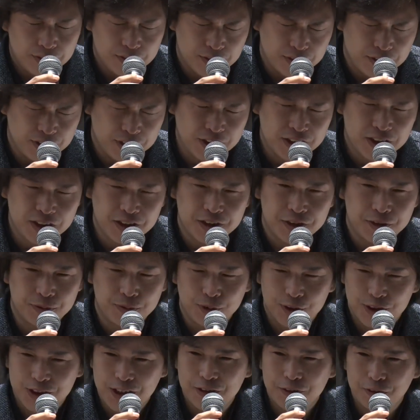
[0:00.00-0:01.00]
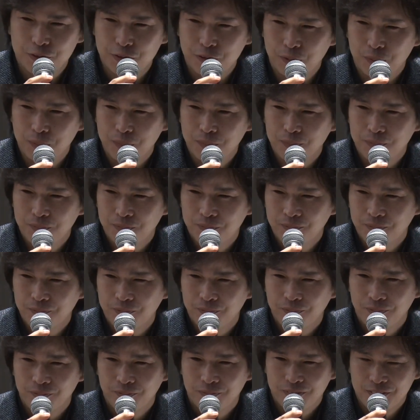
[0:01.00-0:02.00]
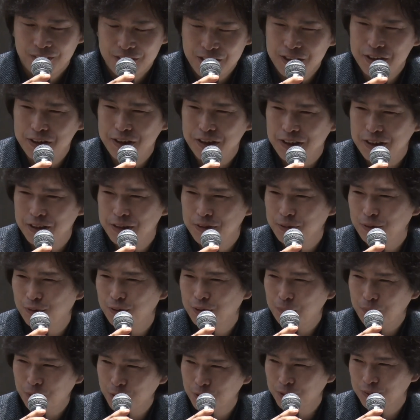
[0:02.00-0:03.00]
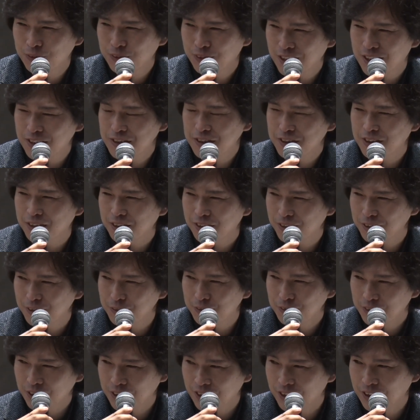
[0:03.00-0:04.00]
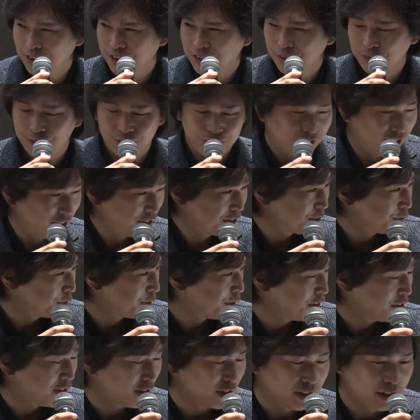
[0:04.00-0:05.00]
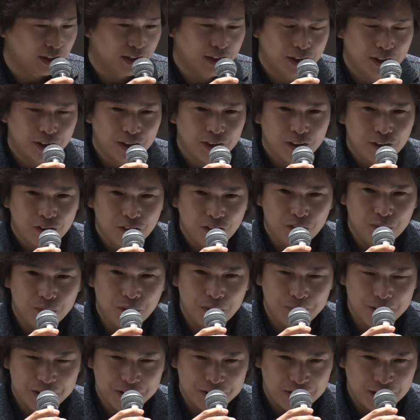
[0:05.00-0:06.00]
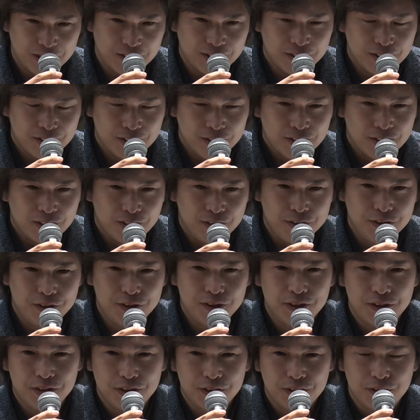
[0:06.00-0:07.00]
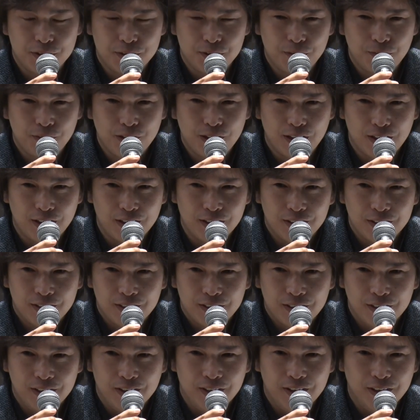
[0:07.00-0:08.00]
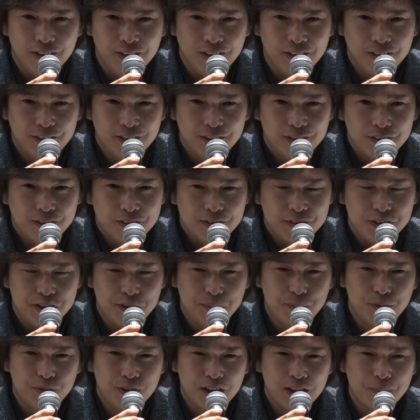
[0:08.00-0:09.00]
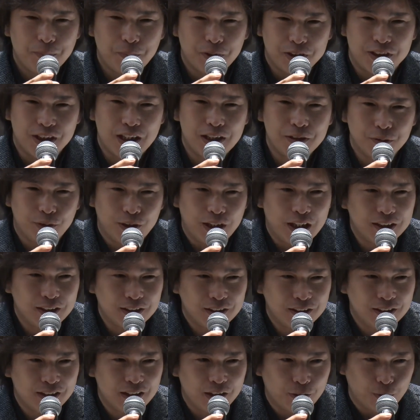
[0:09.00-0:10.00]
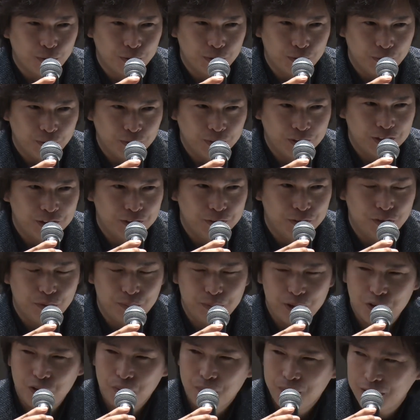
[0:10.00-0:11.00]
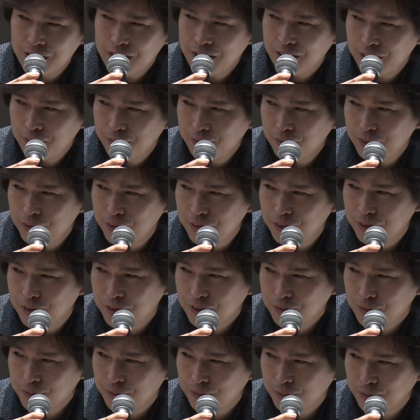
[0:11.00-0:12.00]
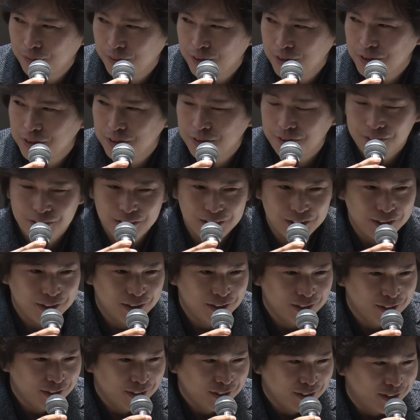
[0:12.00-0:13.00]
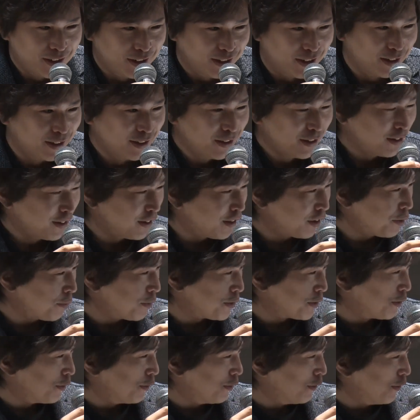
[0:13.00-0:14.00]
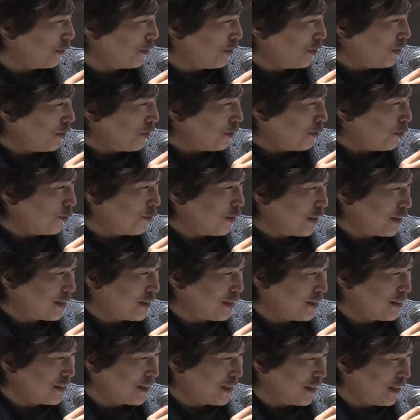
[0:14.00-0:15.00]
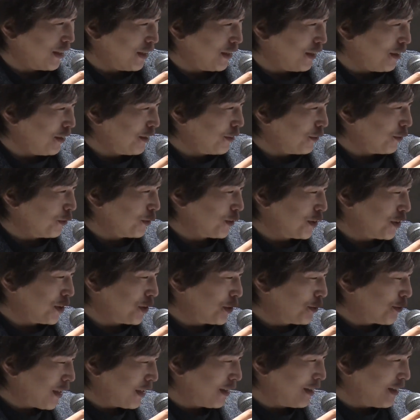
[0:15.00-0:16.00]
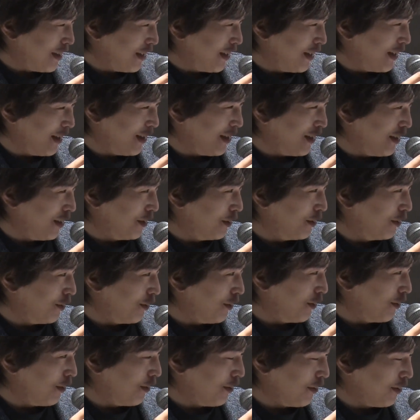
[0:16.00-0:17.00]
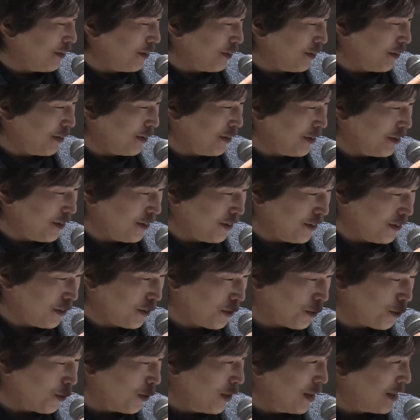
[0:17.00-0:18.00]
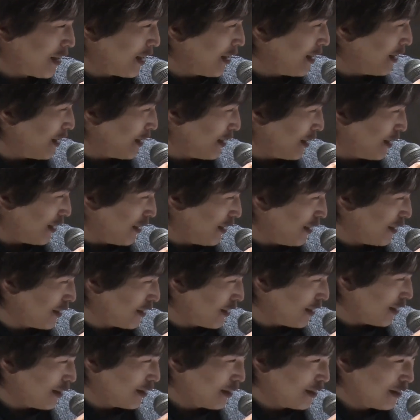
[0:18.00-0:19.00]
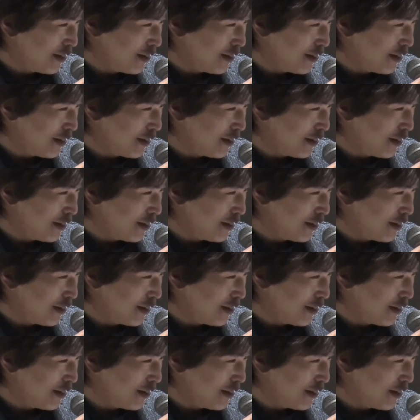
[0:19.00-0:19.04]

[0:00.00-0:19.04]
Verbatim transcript: 事実をちゃんと認識することは僕大事だっていうふうにお話を聞いてて思いました事実っていうのは、えー、自分がやっぱちゃんとやったことっていうのを認めてあげるっていうことですよね、えー、例えばその大橋先生を座って、えーと、と講演されたじゃないですか